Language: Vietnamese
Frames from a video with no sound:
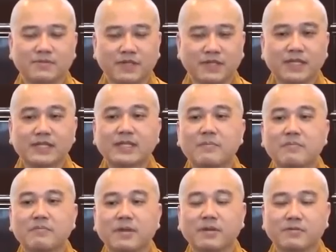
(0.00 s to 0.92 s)
Vì cái
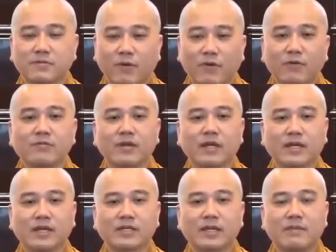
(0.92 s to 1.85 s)
tâm mình vốn là
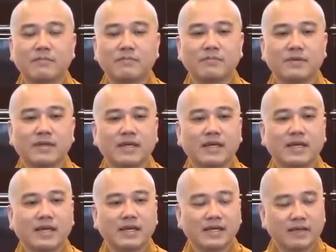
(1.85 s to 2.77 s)
cái tâm
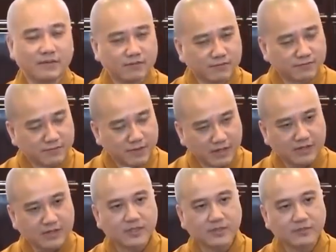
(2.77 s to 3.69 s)

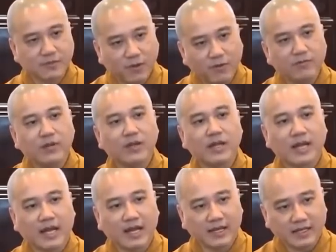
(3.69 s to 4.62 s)
thật sự vốn đó
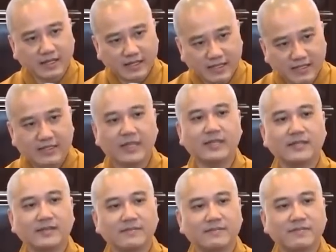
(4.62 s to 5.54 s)
là yên
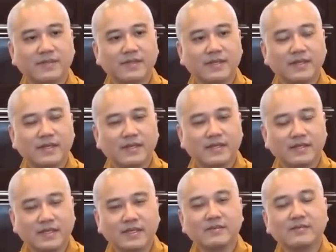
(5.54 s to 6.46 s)
tịnh,
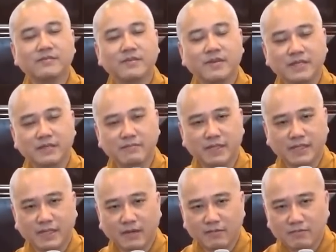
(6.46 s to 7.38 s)
nhưng vì
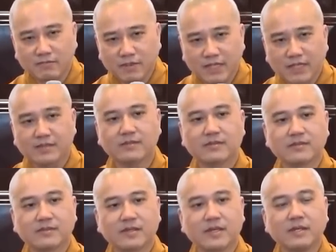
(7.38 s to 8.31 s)
mình không biết
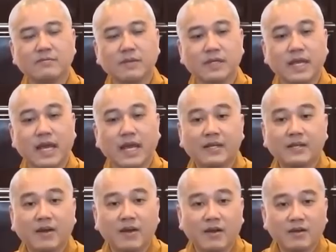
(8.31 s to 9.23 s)
cho nên mình để
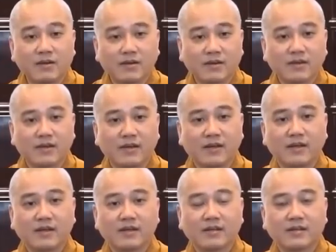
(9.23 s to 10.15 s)
nó
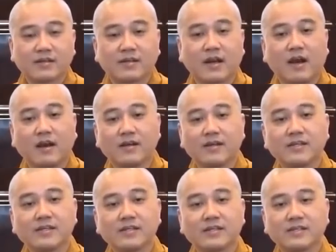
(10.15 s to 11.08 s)

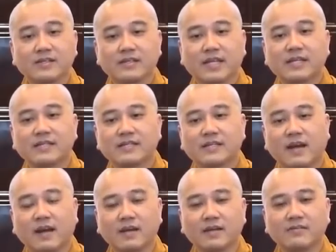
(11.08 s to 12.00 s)
khởi, sanh
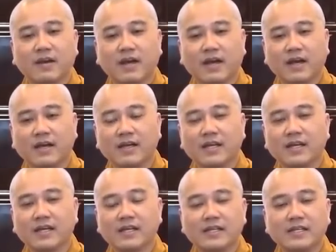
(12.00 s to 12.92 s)
khởi và
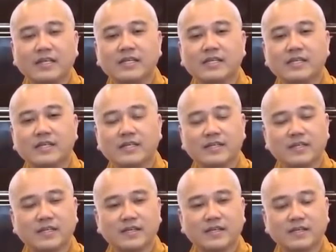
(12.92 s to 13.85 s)
đi
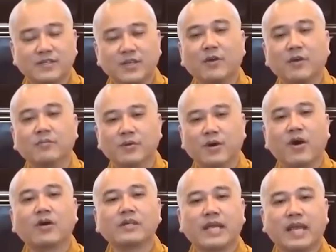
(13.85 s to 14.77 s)
dòm
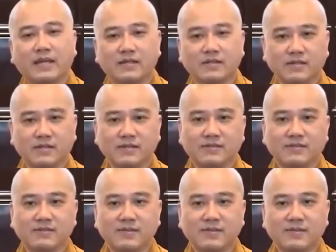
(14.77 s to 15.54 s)
ngó nhà người.